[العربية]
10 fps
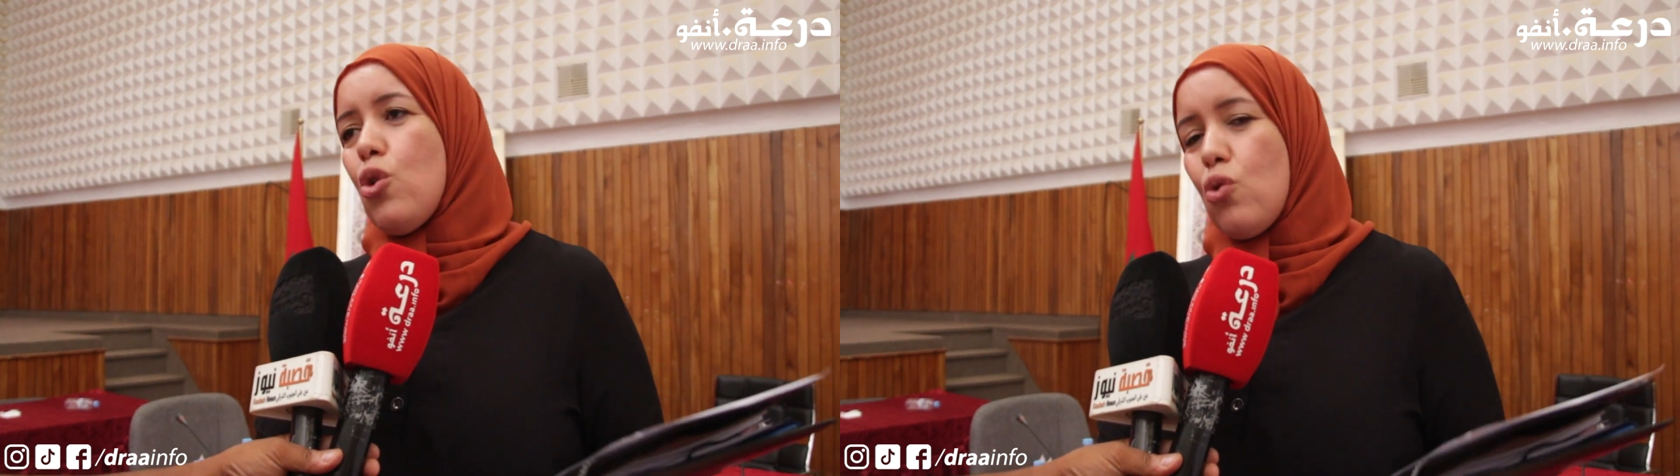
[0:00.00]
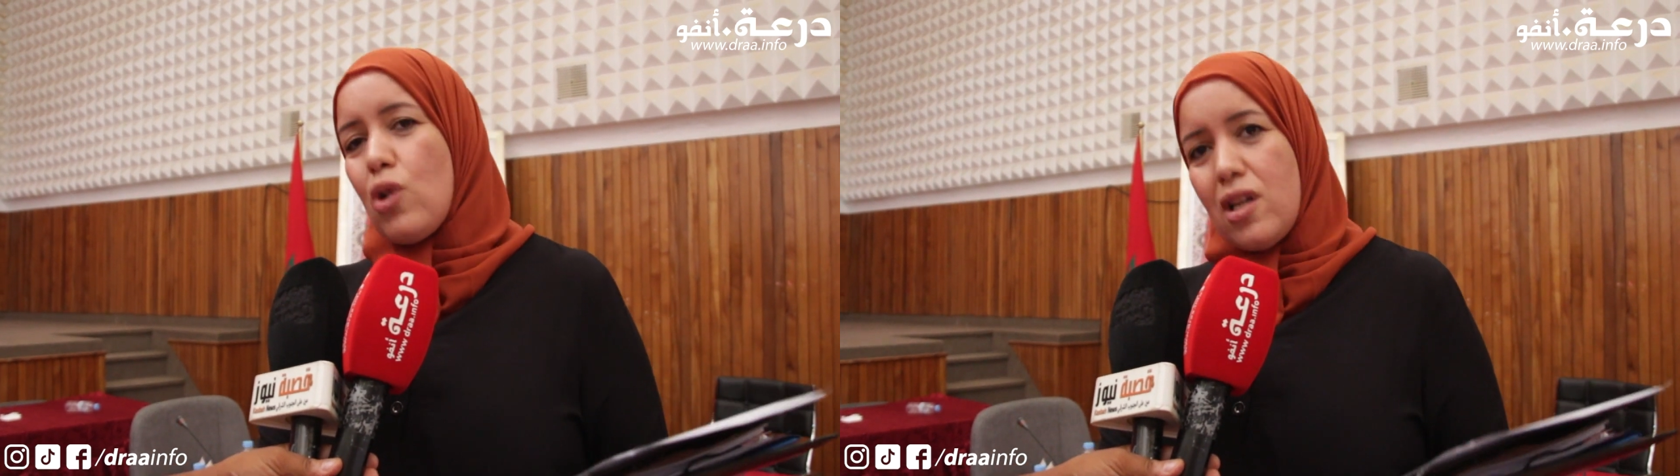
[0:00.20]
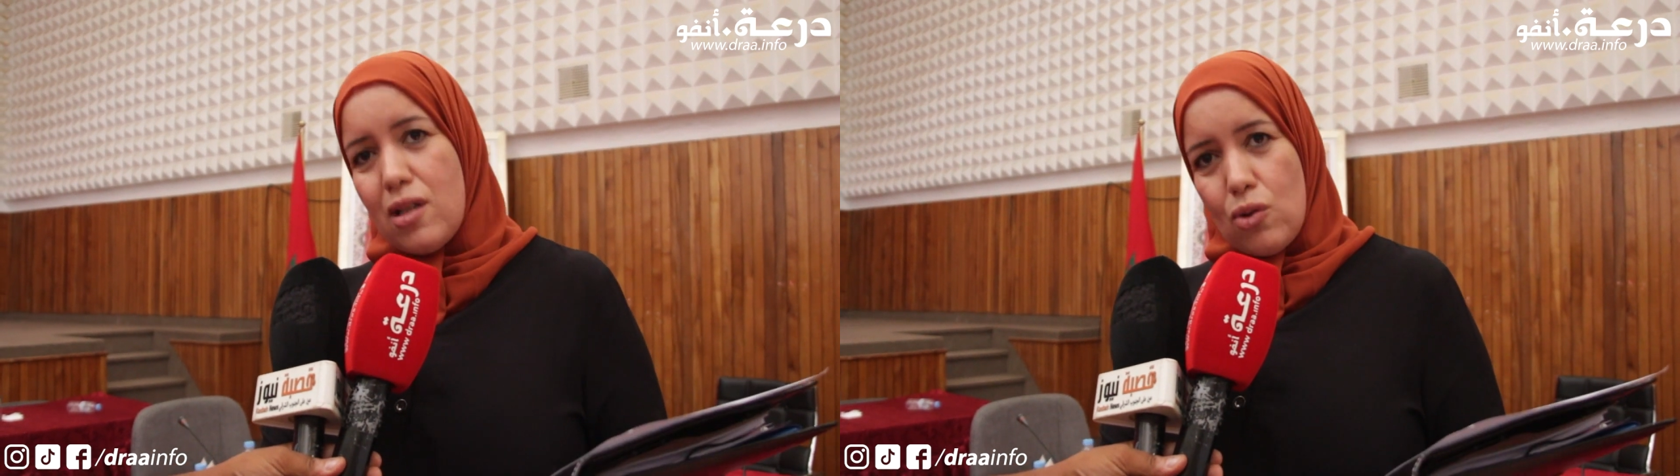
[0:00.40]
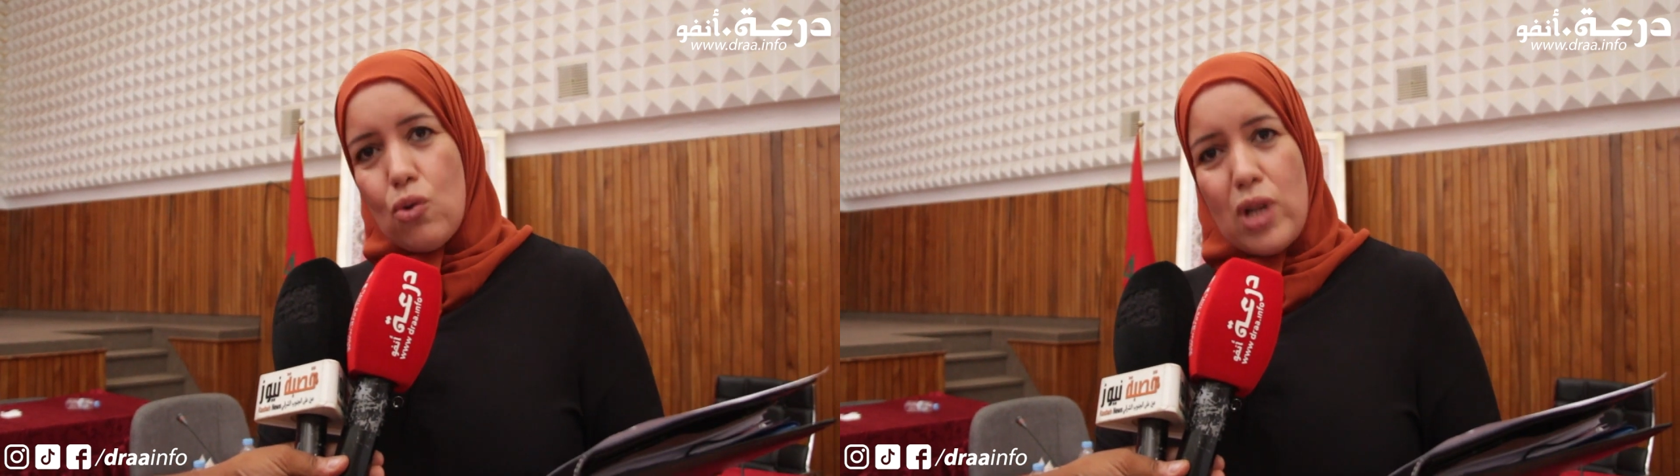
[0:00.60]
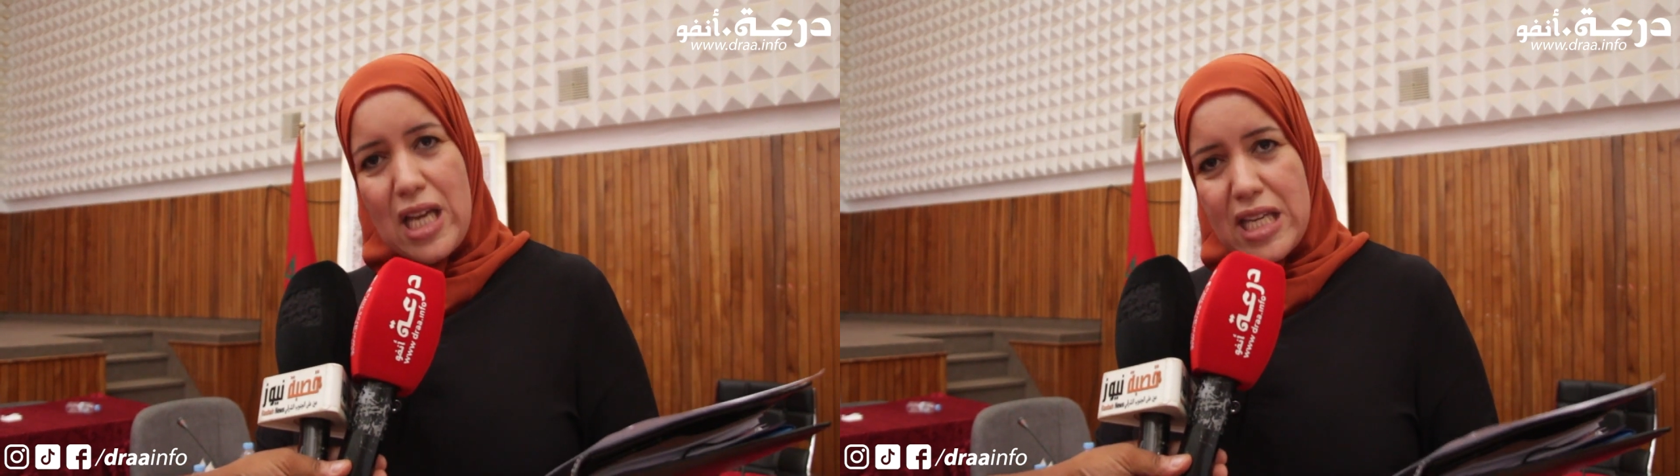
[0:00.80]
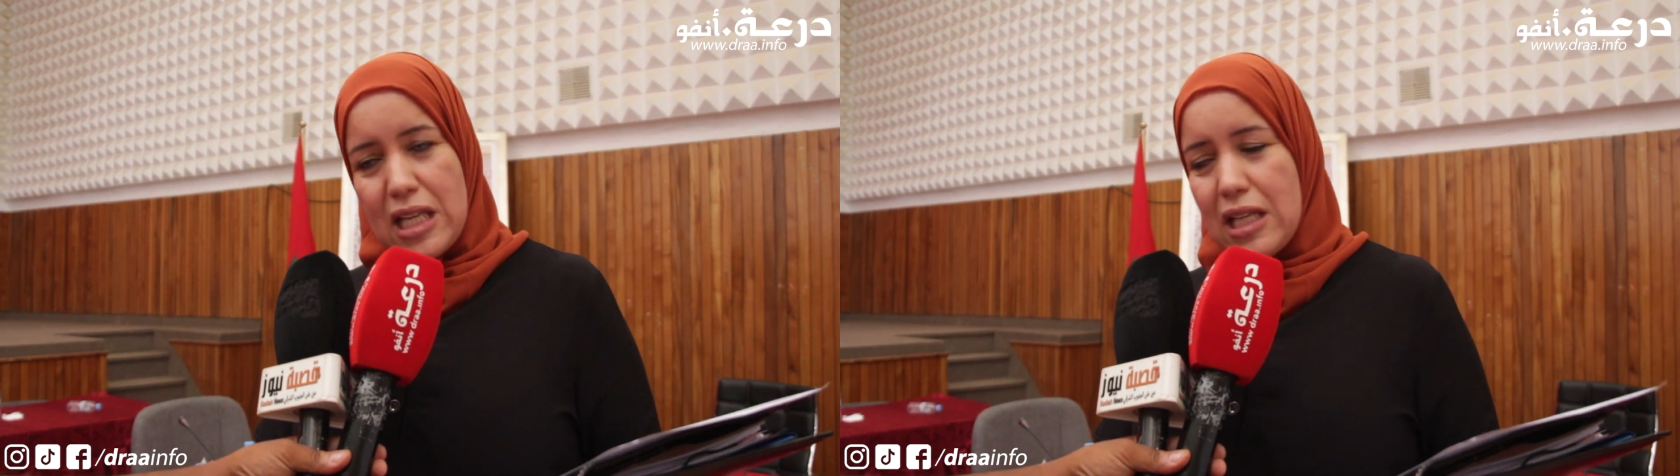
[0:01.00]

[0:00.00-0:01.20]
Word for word: والحي